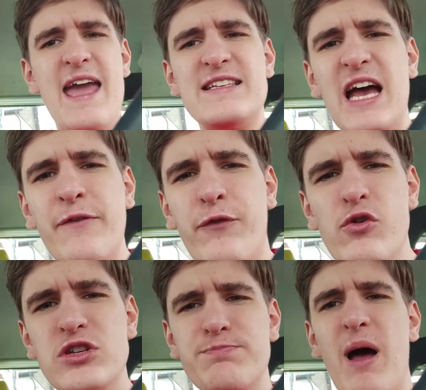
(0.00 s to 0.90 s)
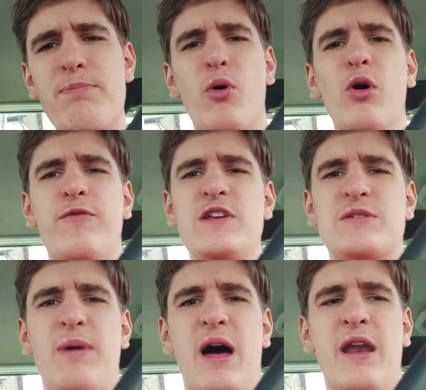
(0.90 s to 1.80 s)
ihr seid Fußballprofis,
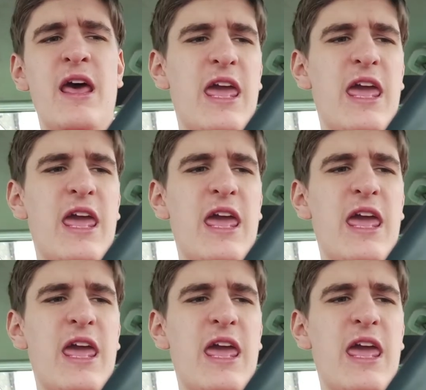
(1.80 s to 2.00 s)
Mann.